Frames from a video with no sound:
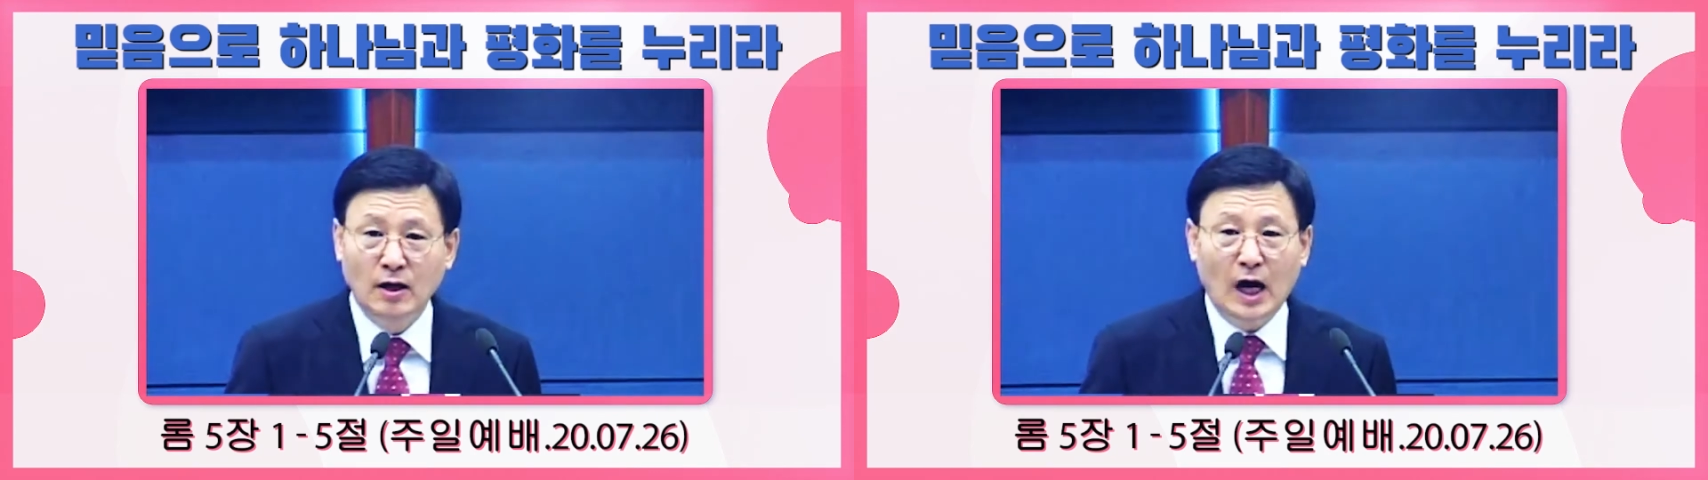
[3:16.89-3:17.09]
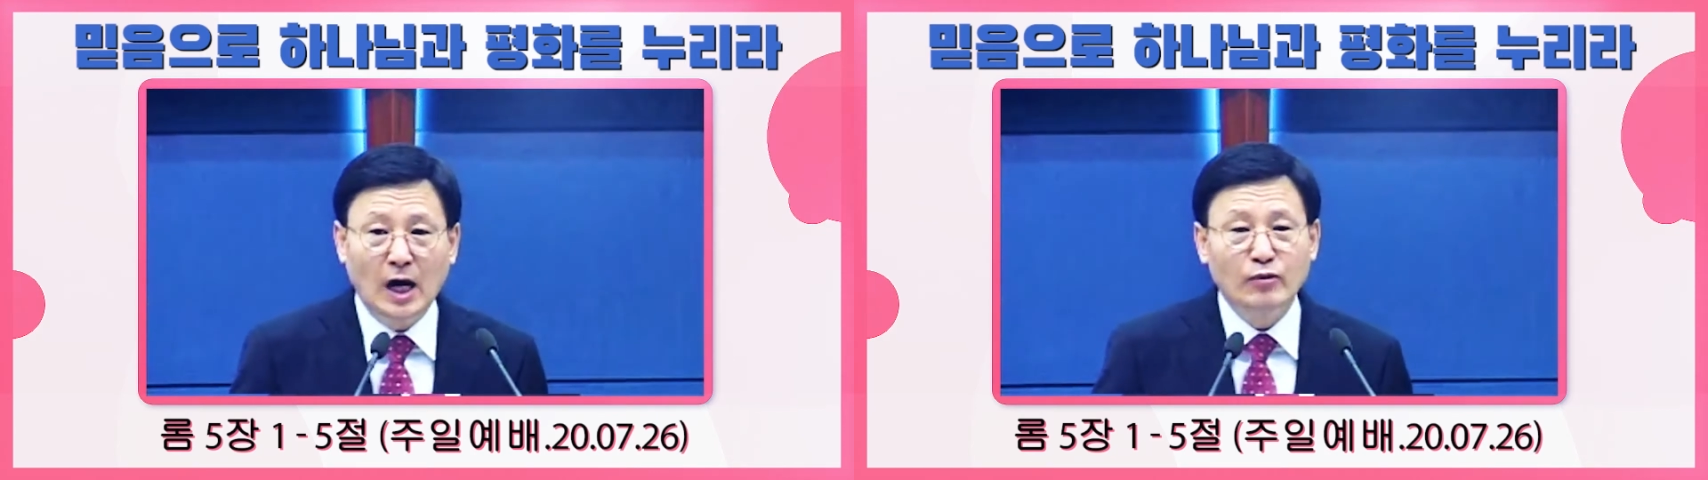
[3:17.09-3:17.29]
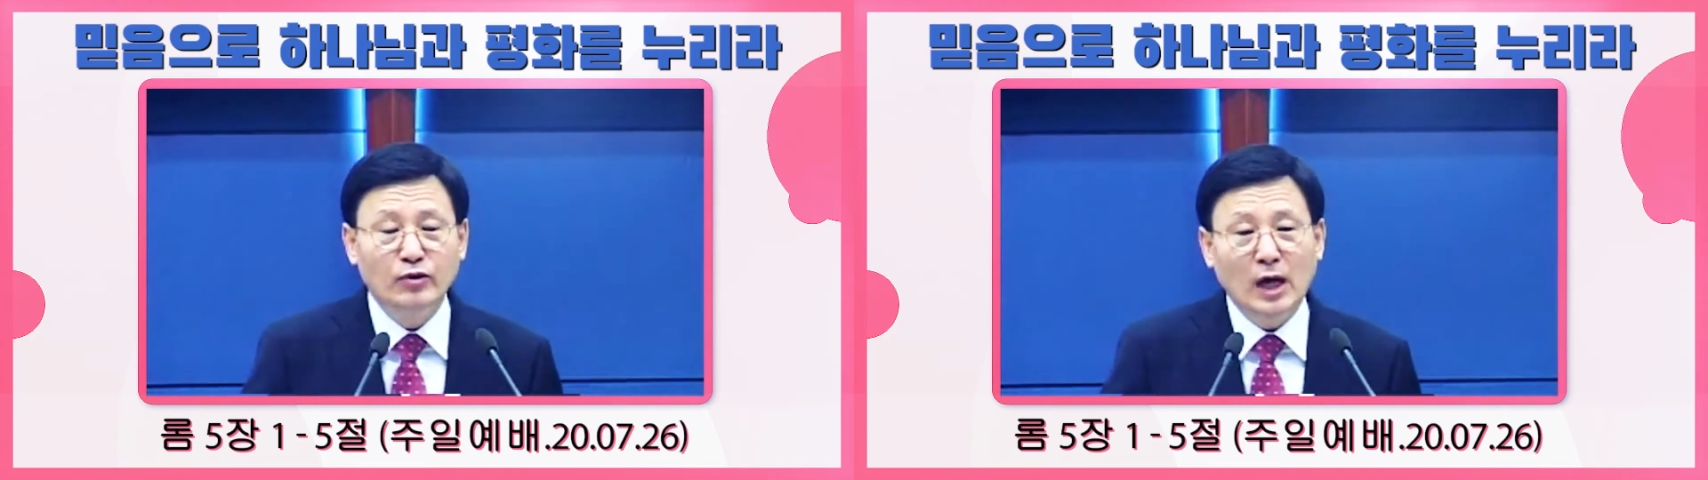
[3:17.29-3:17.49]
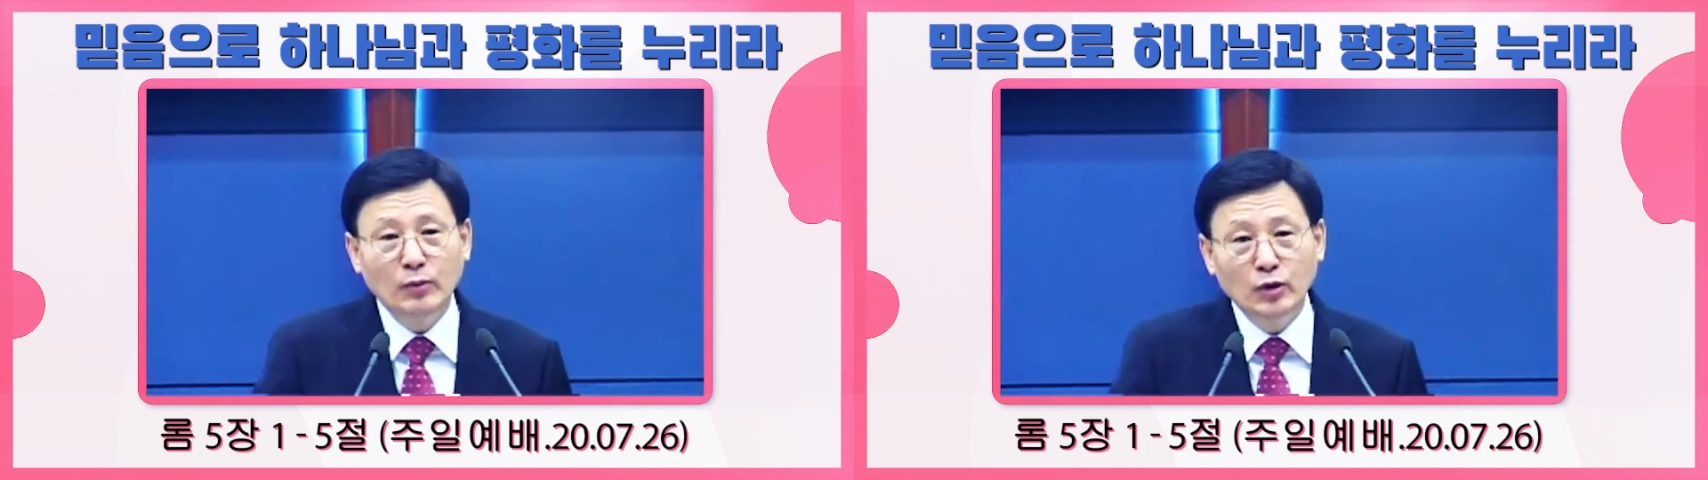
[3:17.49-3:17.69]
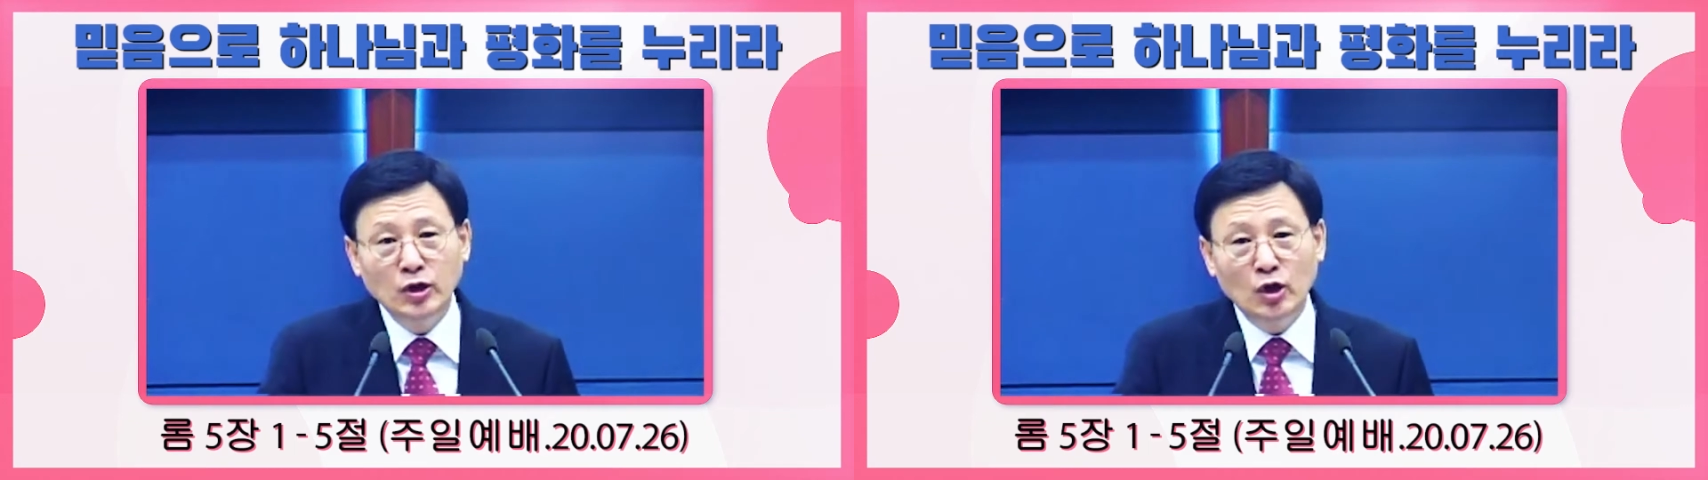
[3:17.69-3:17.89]

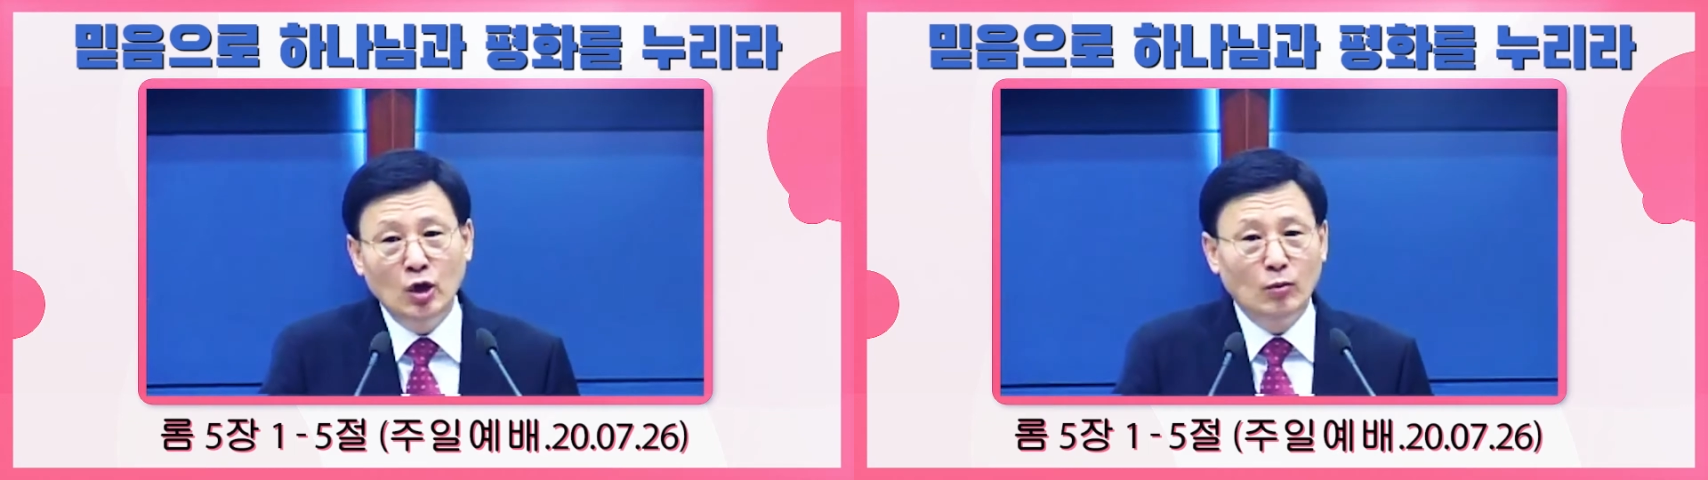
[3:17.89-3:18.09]
아브라함을